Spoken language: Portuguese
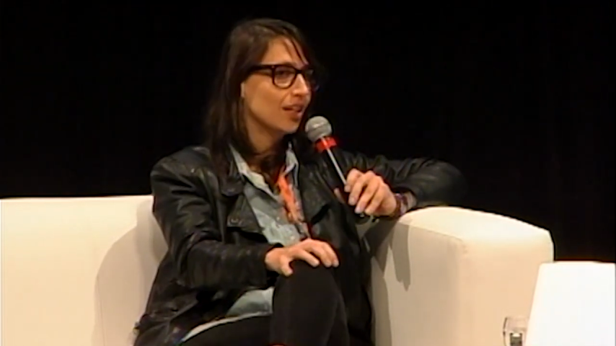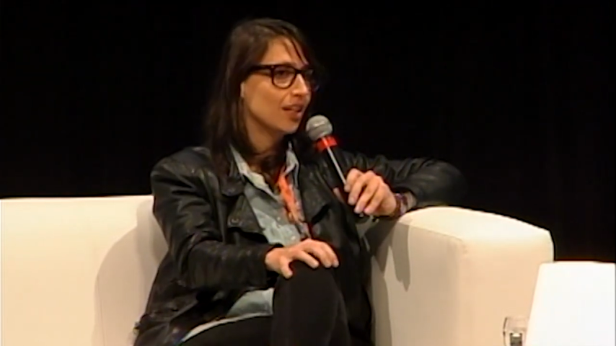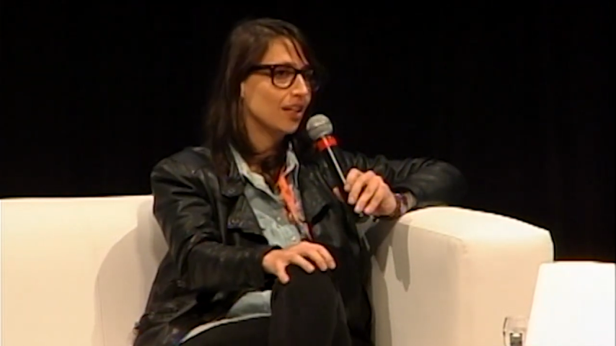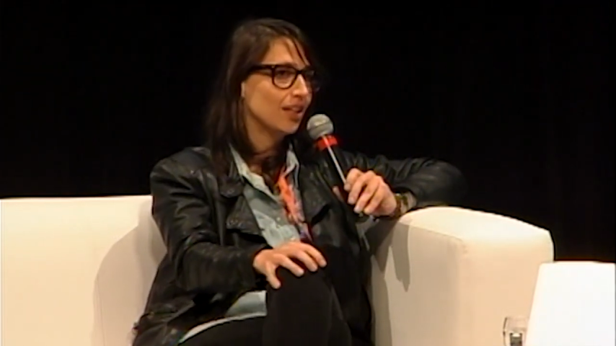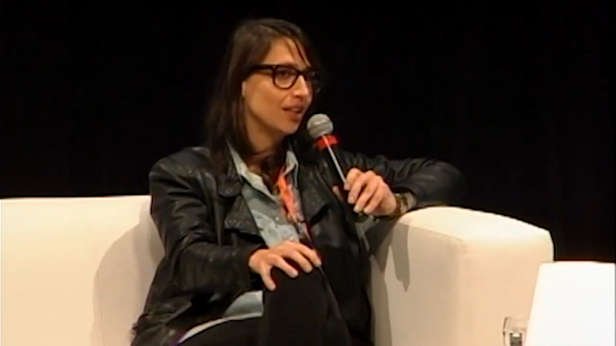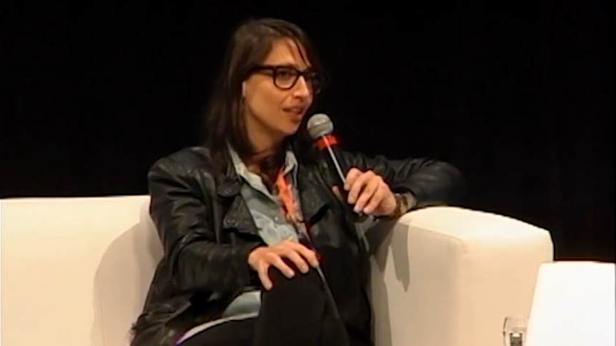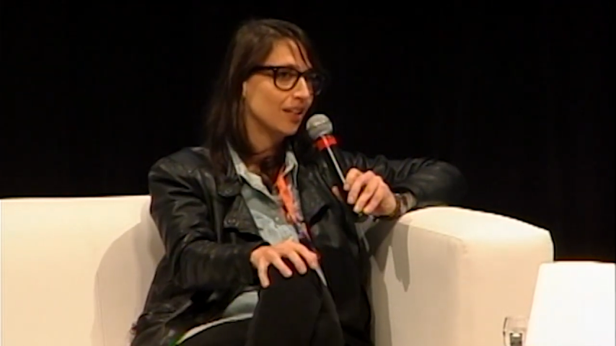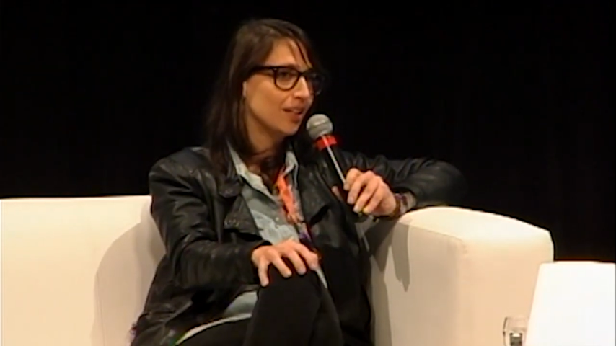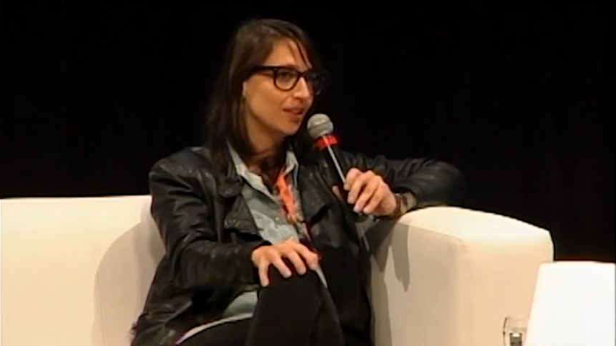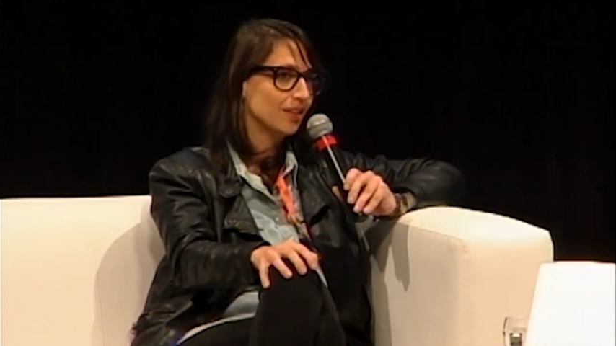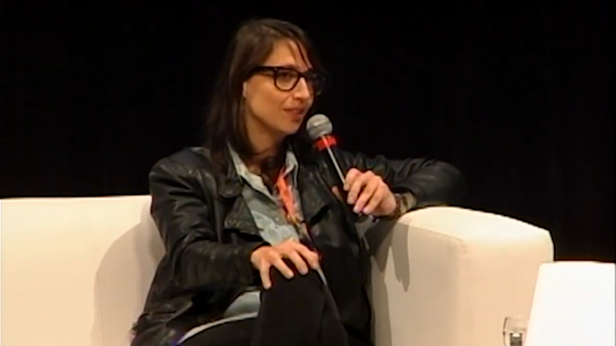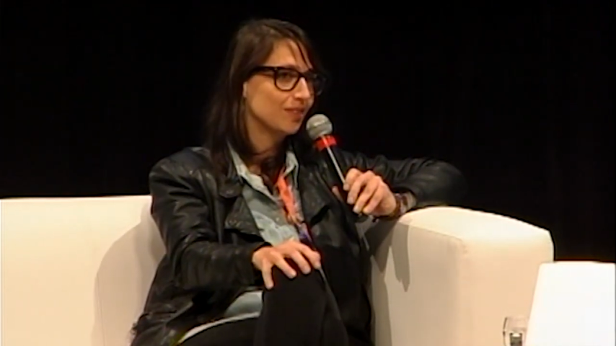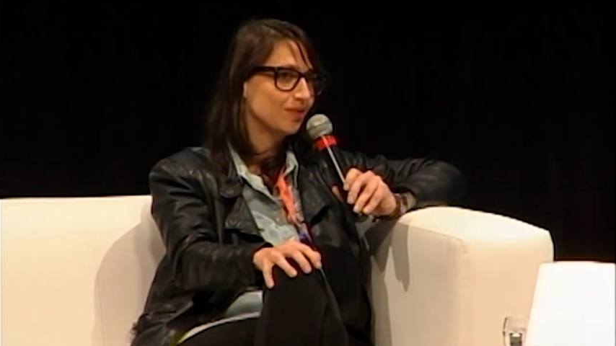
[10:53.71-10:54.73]

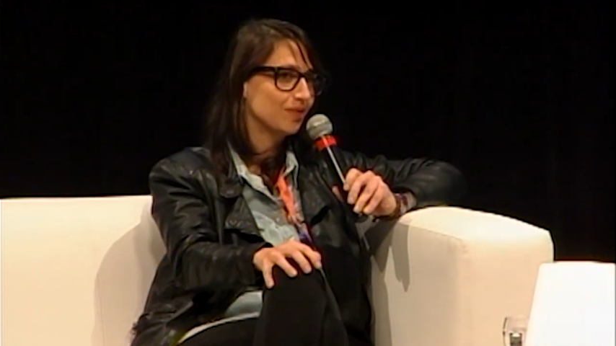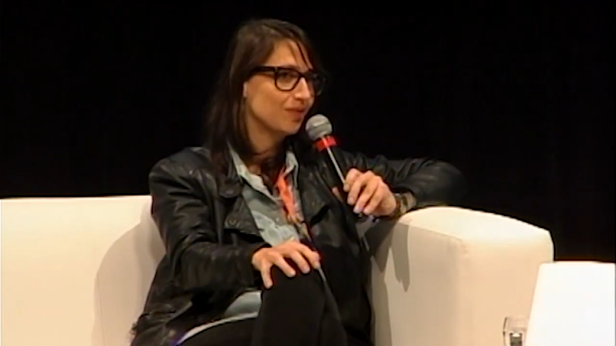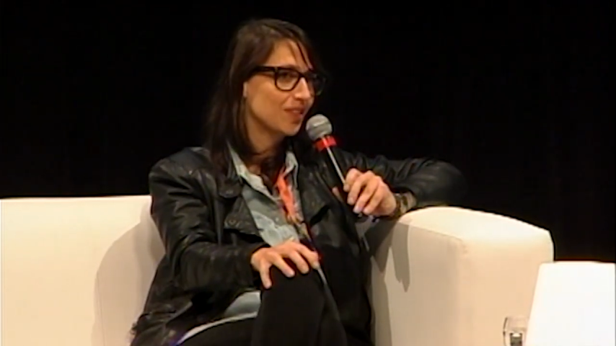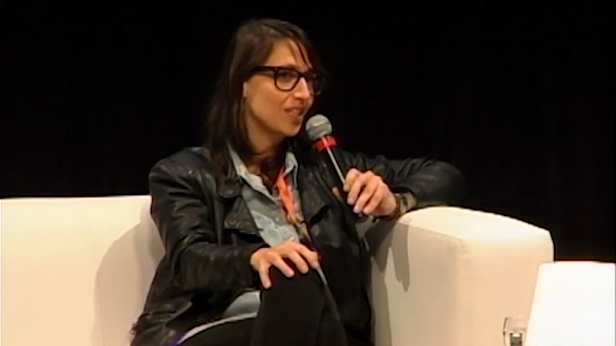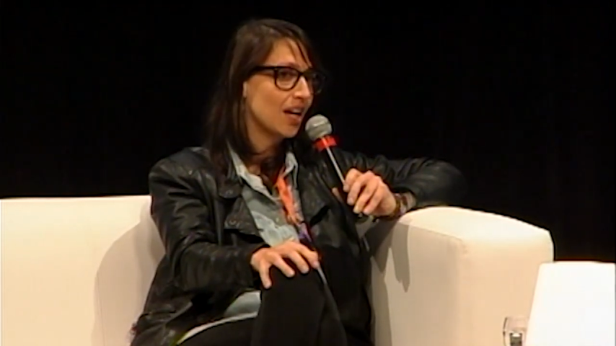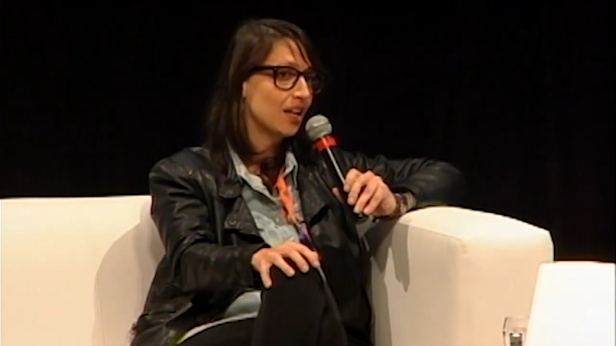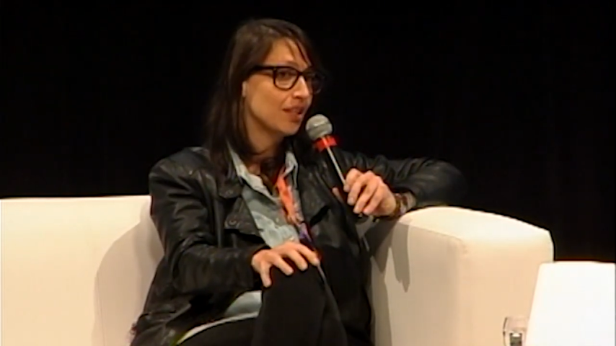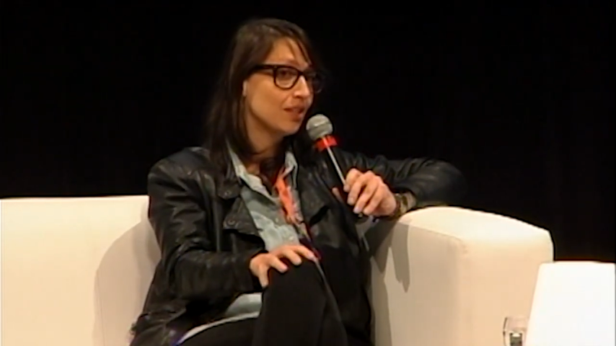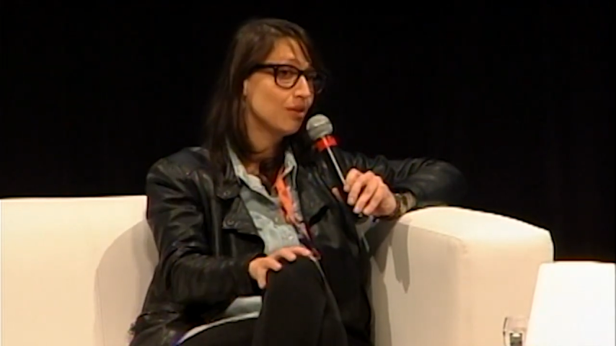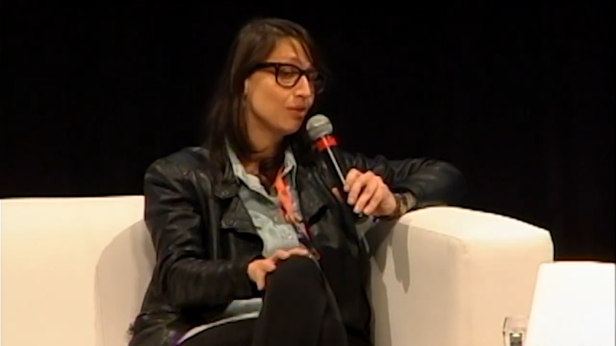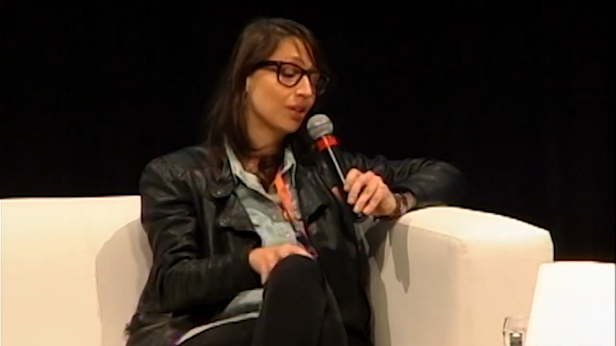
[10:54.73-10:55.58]
É, e aí,